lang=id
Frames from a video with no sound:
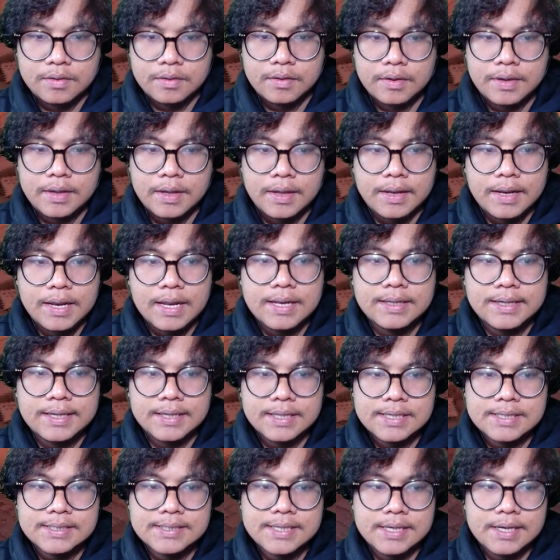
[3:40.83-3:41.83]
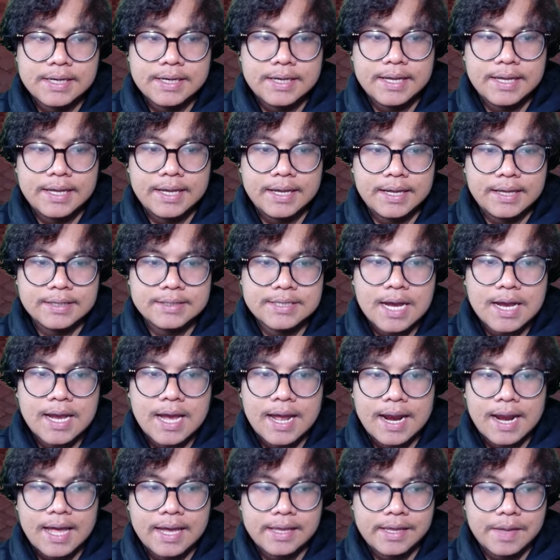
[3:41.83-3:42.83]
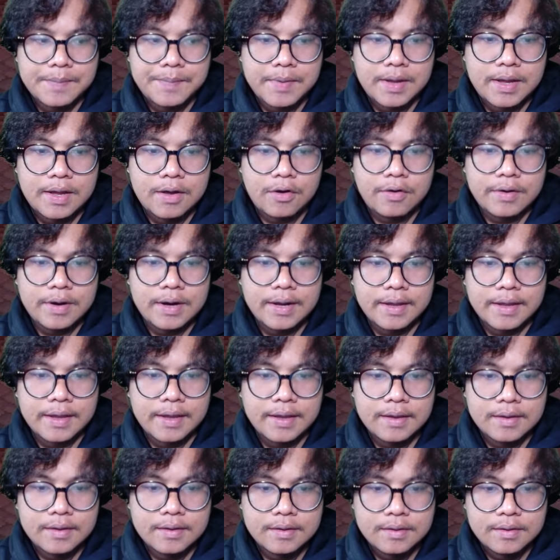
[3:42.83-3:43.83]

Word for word: Oke, dan kita di sini dijaga lagi sama orang ya.